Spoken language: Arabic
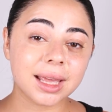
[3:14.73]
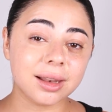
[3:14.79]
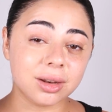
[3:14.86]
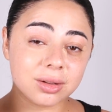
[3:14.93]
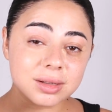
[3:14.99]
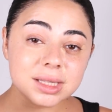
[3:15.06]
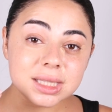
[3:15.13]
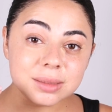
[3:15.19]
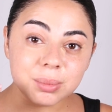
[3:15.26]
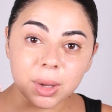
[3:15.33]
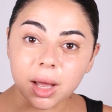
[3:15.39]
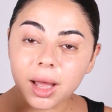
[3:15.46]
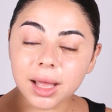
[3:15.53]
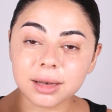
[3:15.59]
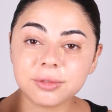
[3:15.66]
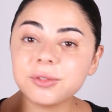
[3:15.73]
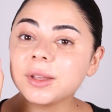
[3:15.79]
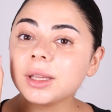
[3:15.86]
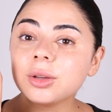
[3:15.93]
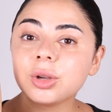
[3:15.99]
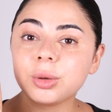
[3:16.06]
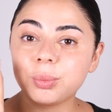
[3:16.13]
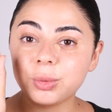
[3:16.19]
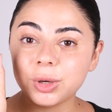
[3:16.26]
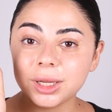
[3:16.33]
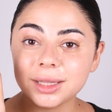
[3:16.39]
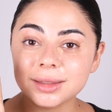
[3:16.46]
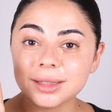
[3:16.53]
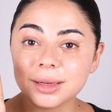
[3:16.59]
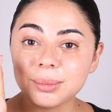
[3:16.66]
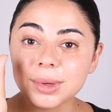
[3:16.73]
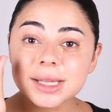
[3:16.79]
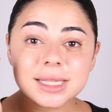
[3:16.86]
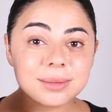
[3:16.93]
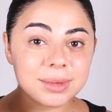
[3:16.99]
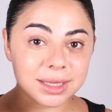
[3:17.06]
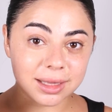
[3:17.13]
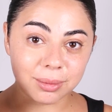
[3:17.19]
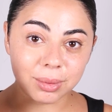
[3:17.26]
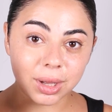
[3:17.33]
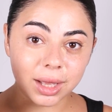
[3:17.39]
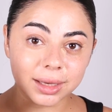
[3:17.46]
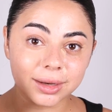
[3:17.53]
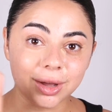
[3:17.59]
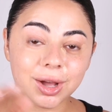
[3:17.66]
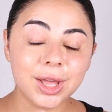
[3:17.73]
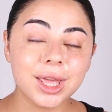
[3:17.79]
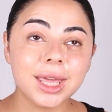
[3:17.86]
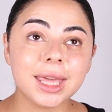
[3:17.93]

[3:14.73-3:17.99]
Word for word: الاصبع الفينجر برينت البصمه تبعنا